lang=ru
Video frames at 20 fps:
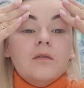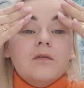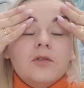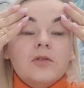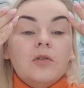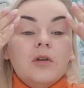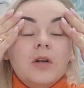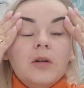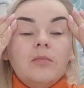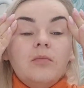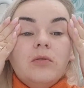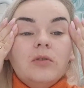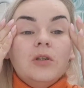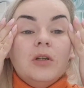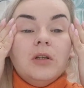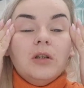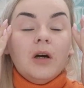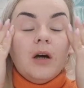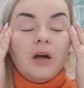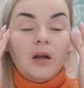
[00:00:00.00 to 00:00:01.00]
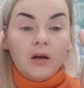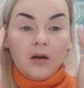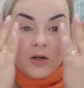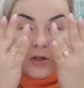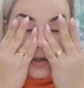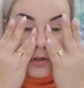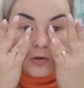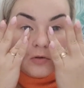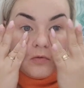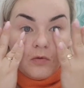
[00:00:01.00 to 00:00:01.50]
все ли будет
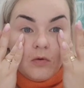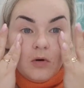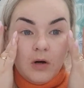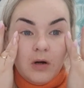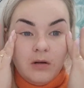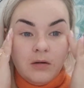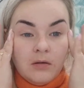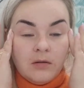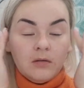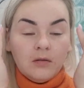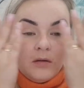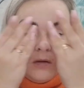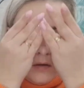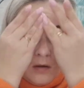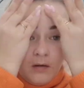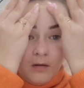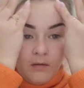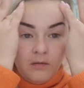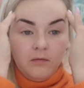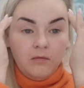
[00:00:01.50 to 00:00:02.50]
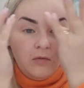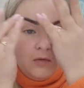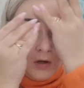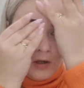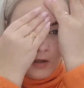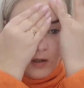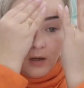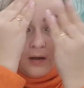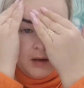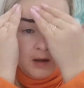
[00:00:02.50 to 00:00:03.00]
хорошо,
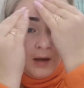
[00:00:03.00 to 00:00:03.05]
вот,